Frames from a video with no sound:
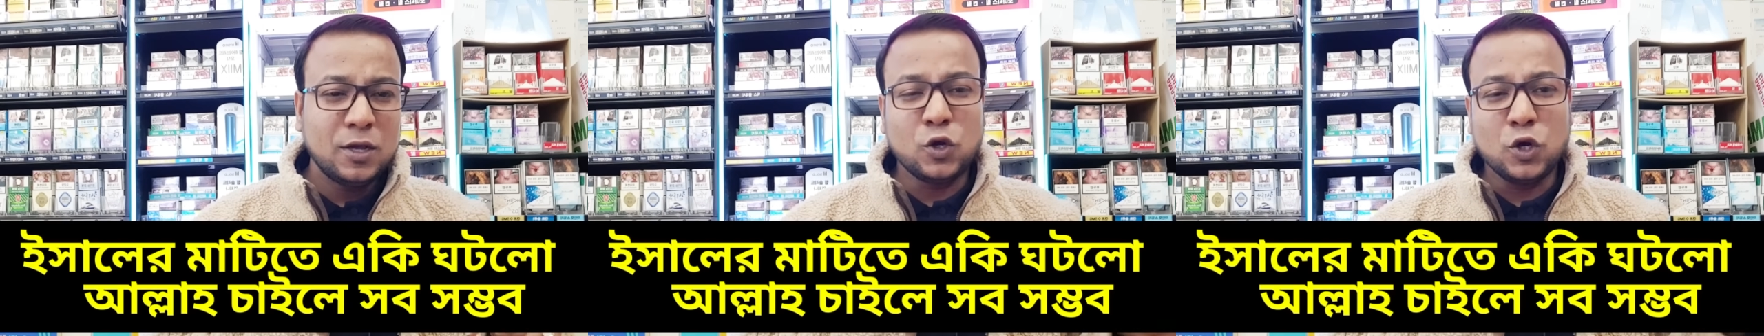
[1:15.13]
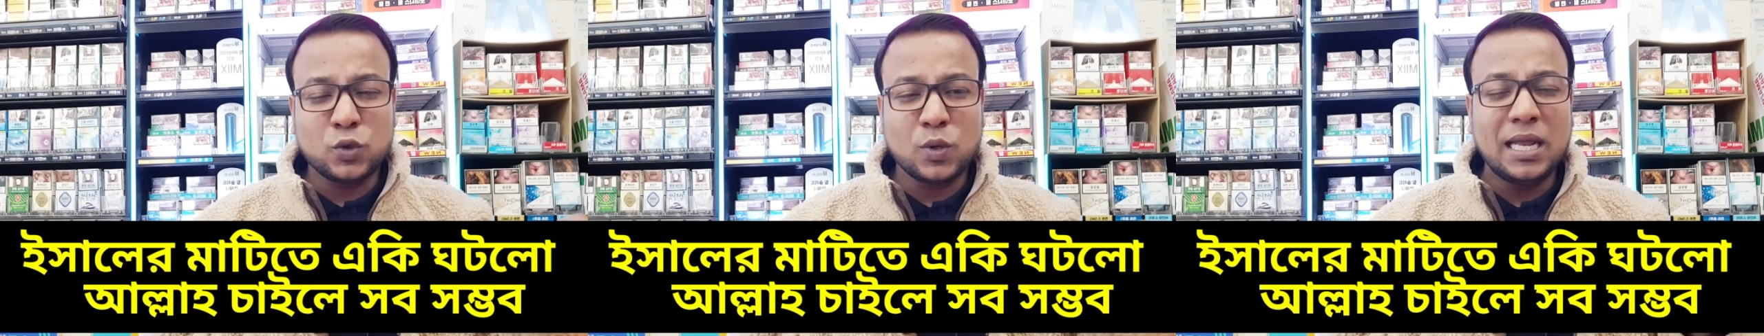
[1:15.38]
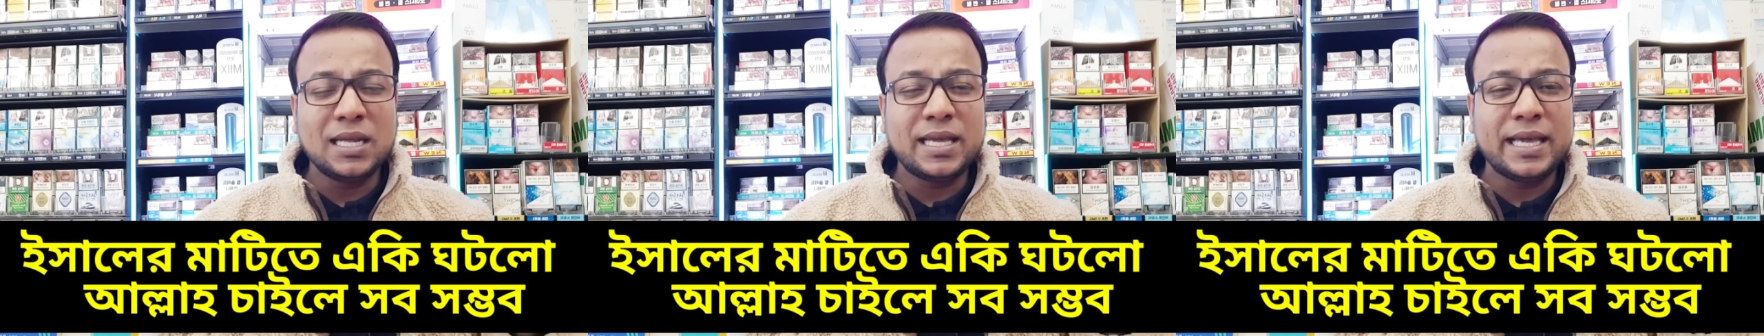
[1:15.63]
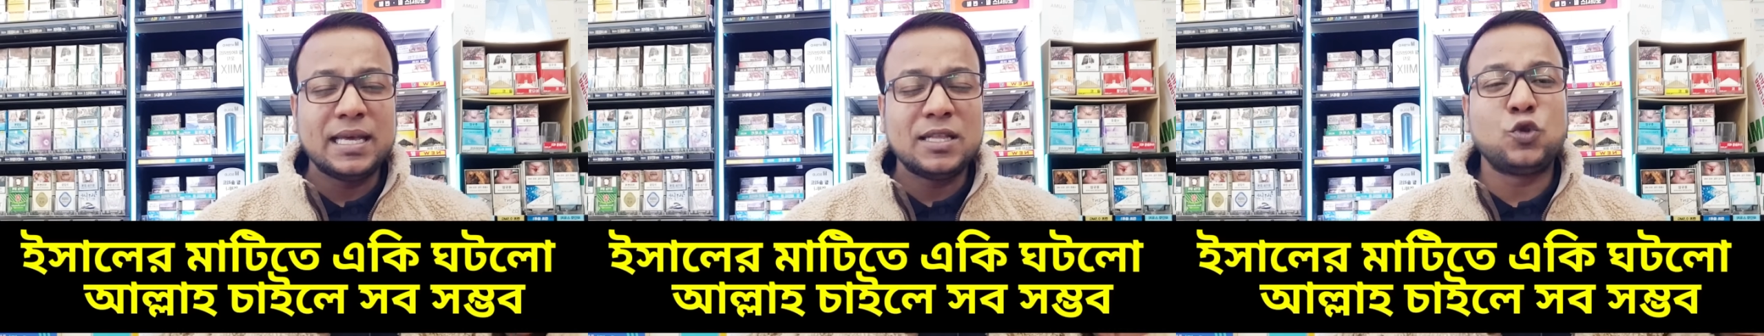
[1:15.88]

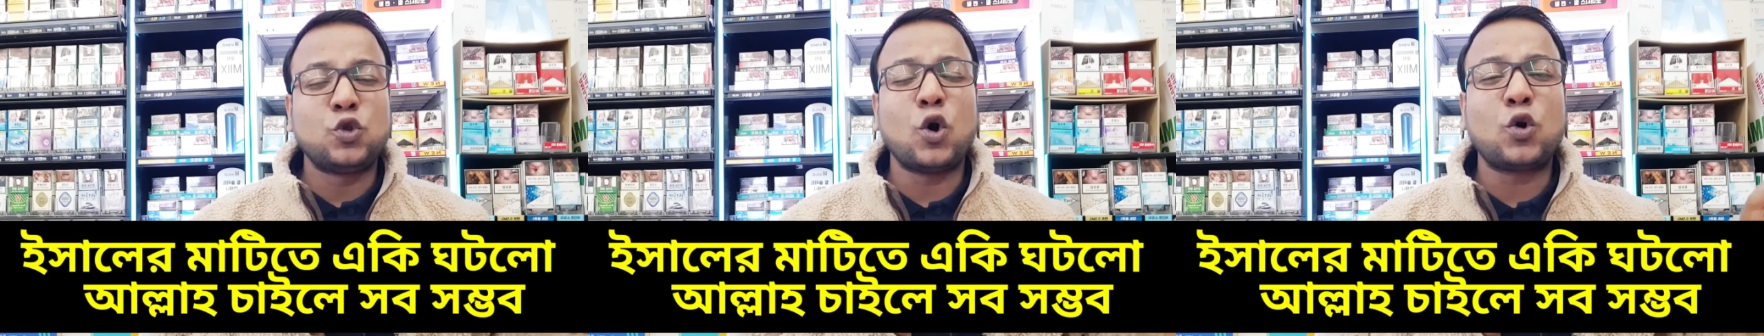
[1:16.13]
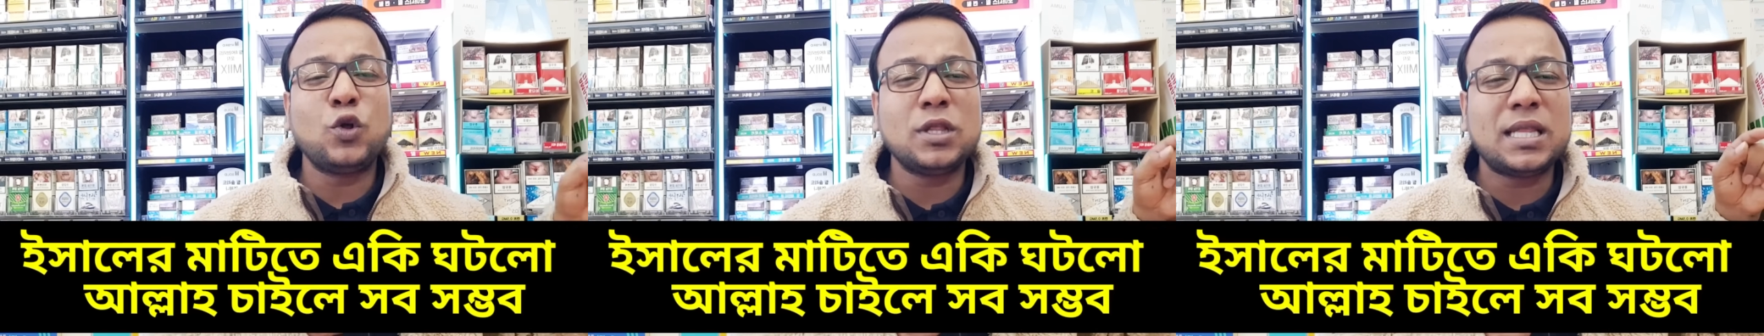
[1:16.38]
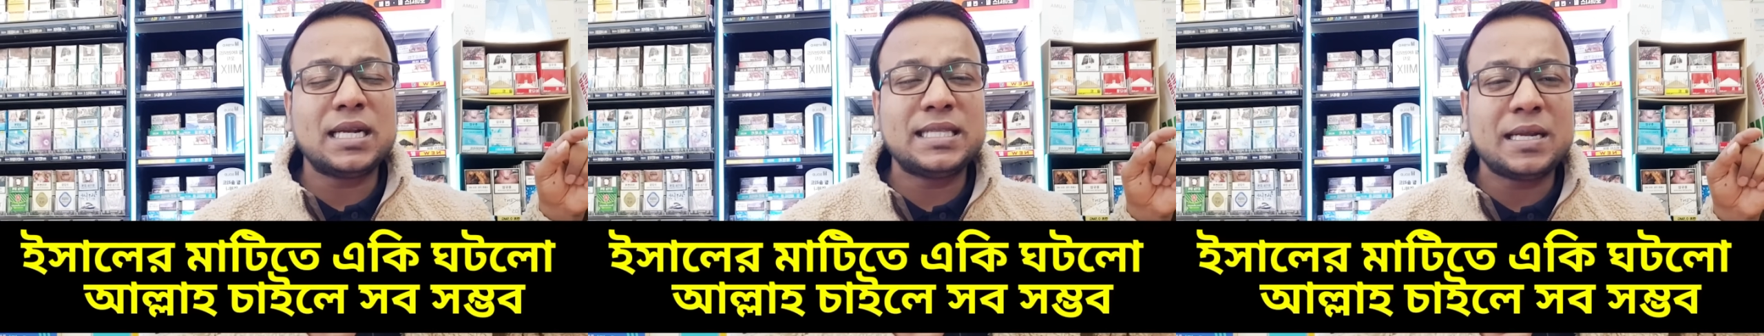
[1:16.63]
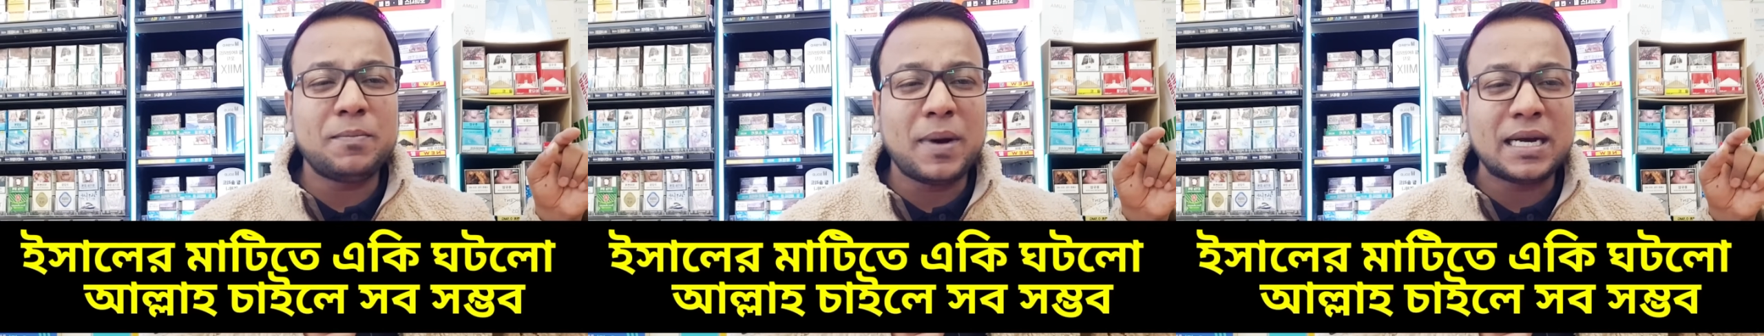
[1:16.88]
গতকালকে
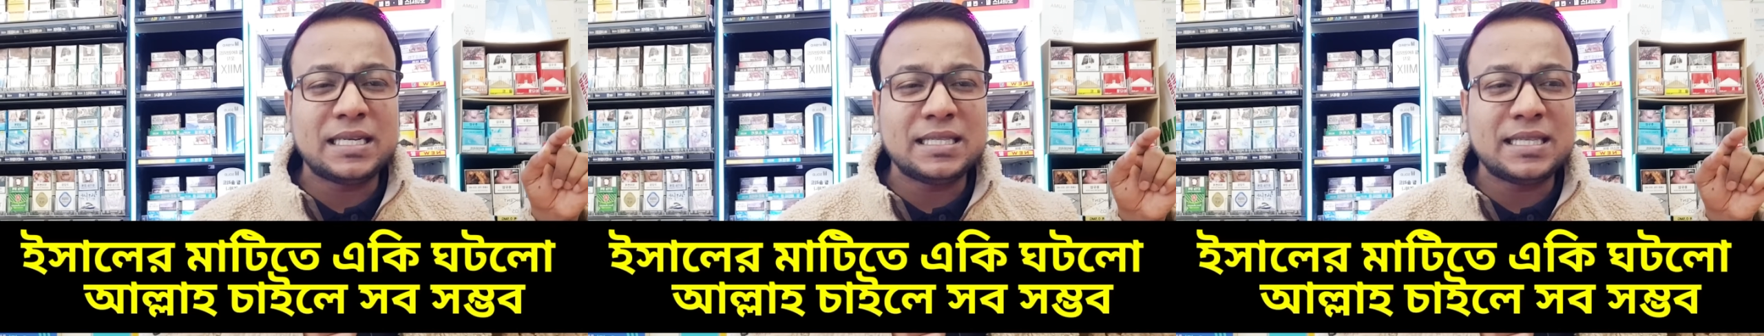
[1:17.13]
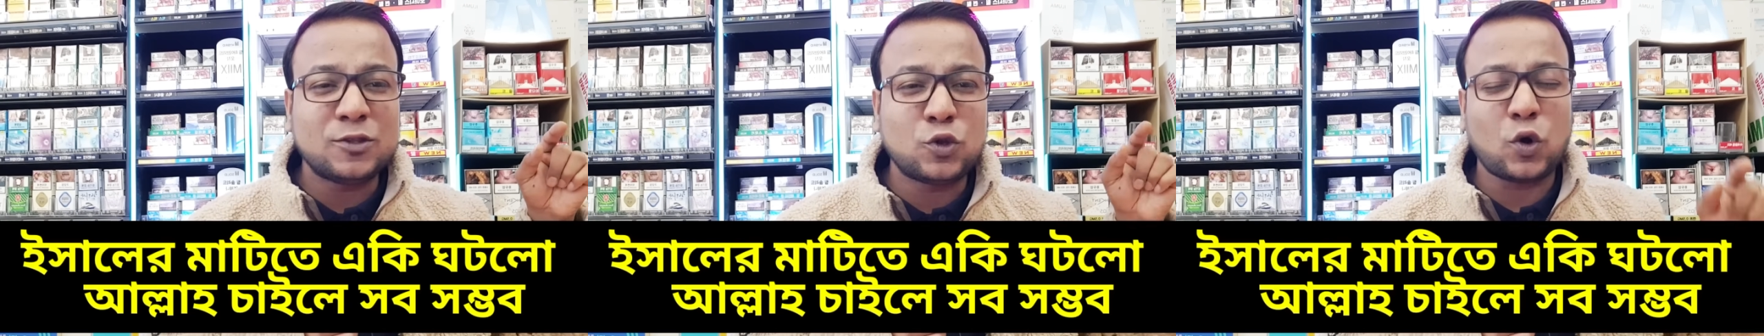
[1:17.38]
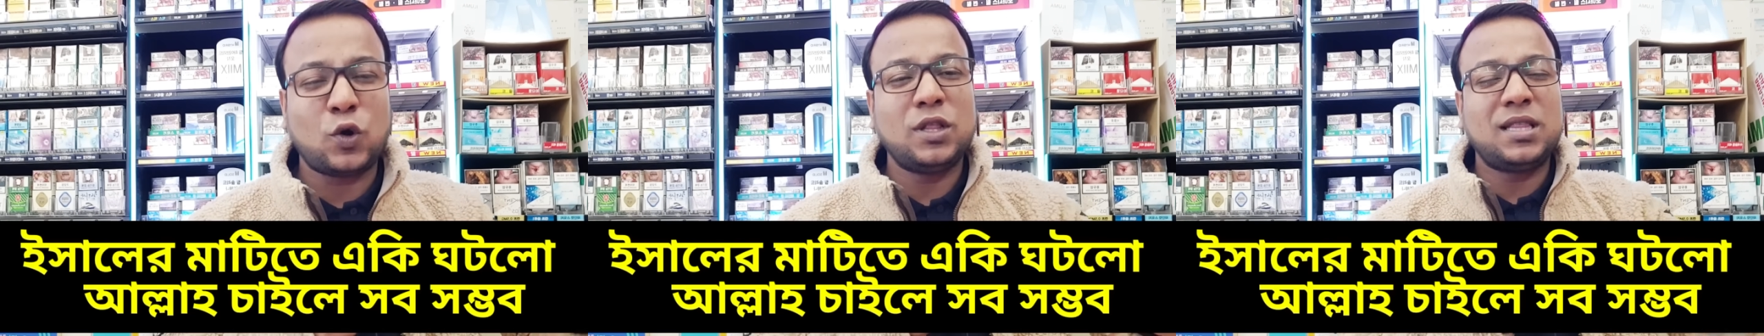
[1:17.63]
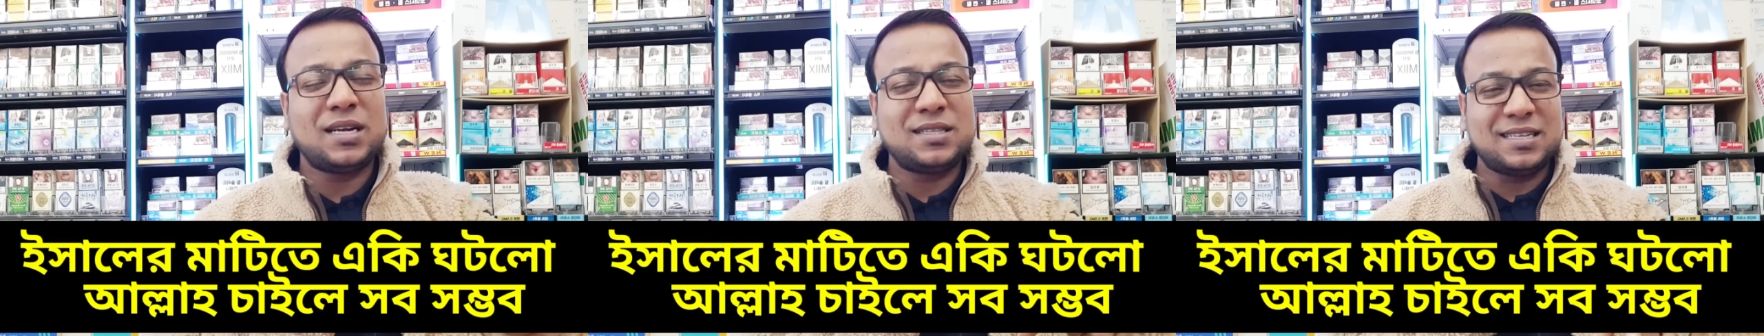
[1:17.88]
দখলদারদের মাটিতে
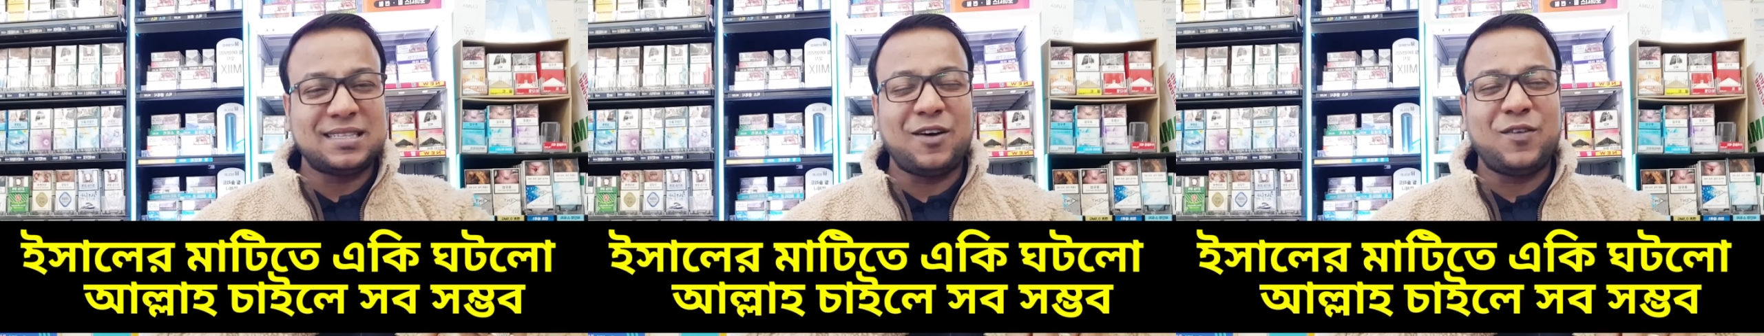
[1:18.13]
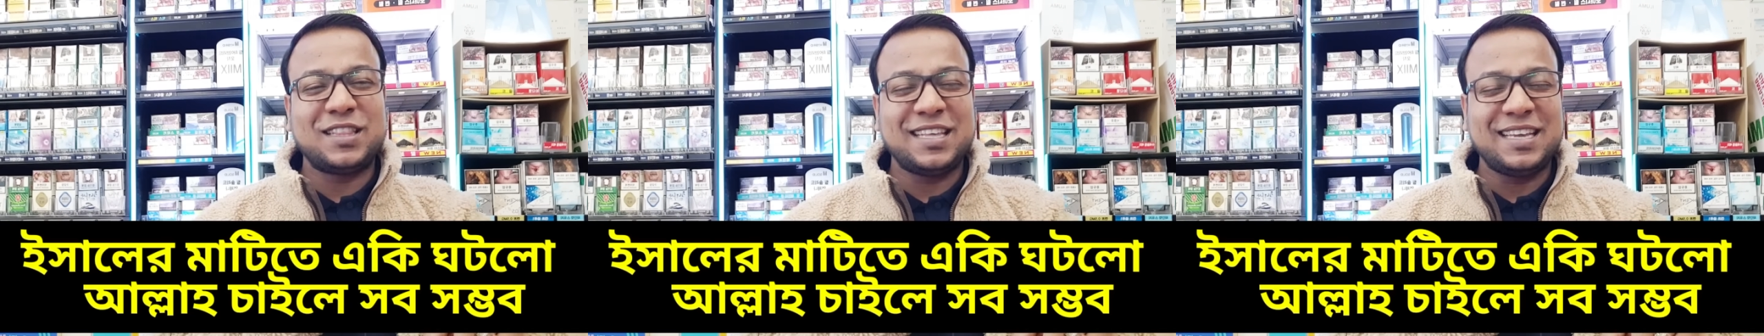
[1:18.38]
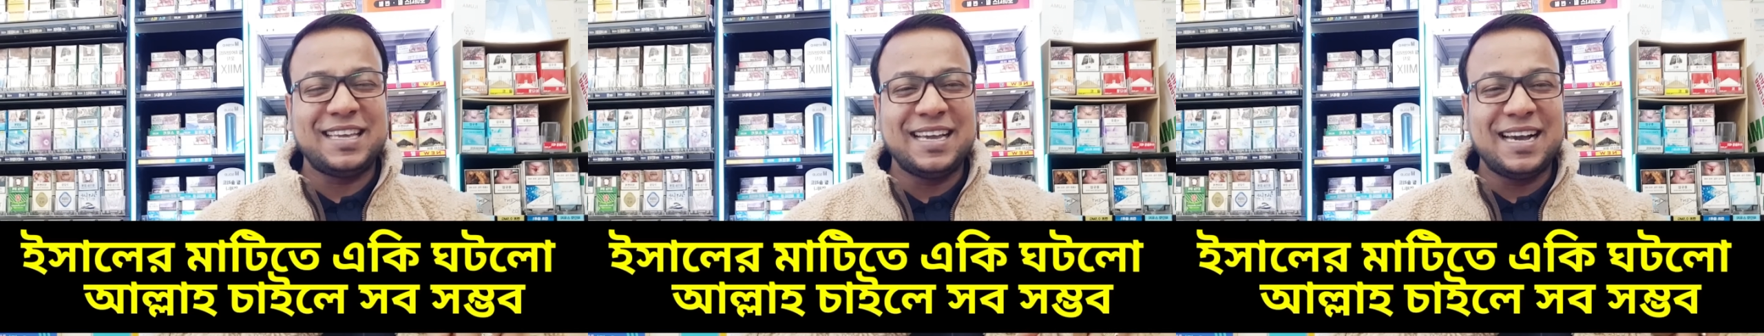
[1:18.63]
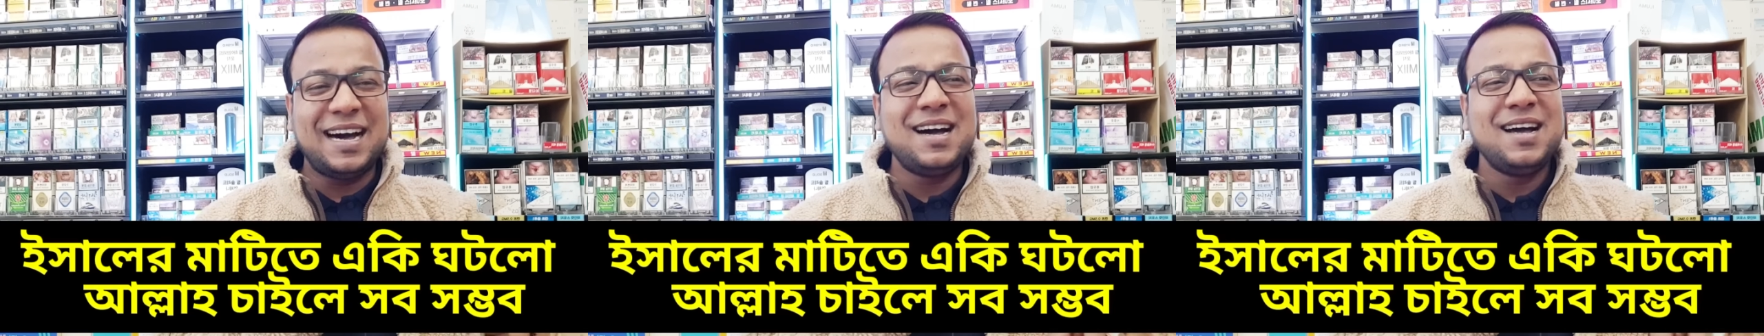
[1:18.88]
দখলদারদের দাওয়াতে গিয়া